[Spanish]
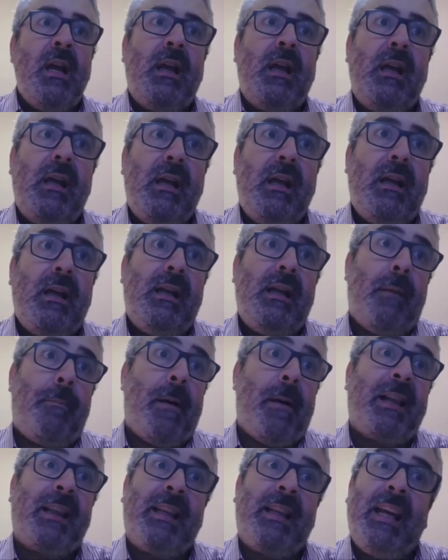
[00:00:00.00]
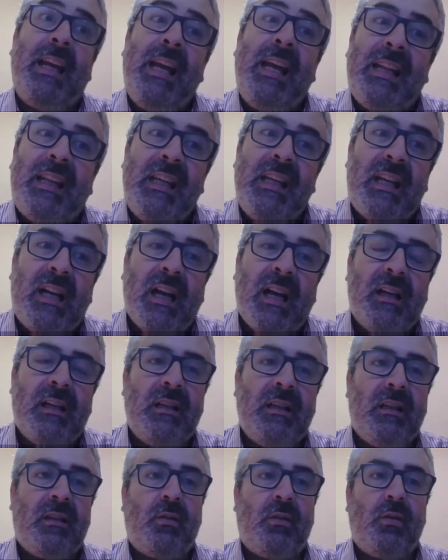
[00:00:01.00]
Eh, la parte ética,
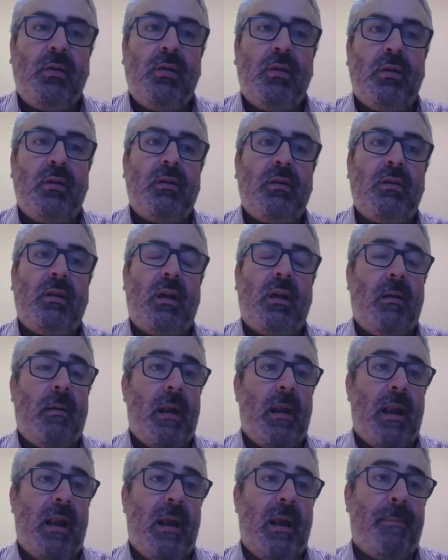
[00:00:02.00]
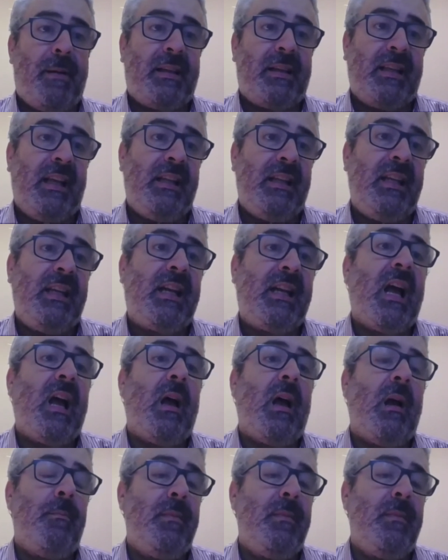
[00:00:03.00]
esto, la parte ética a